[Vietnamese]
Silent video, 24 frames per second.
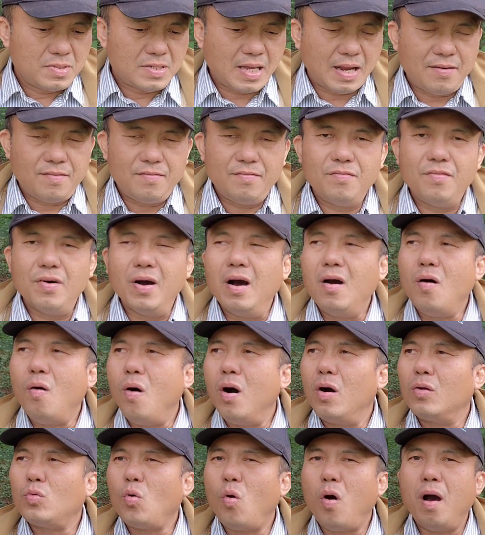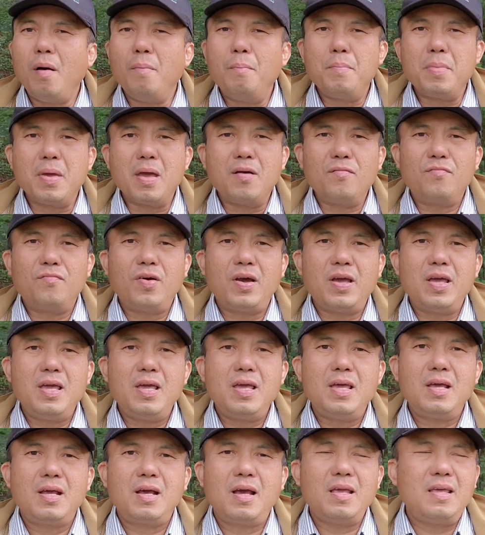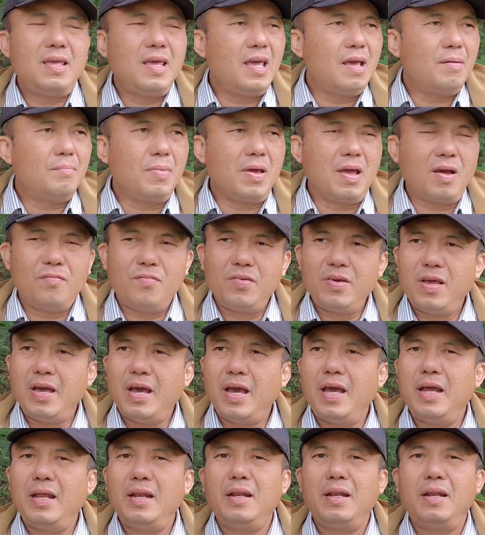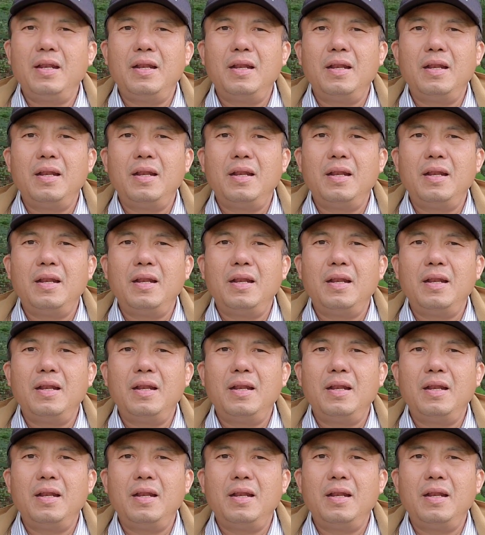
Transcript: sách vở hoàn toàn miễn phí cái gì miễn phí hết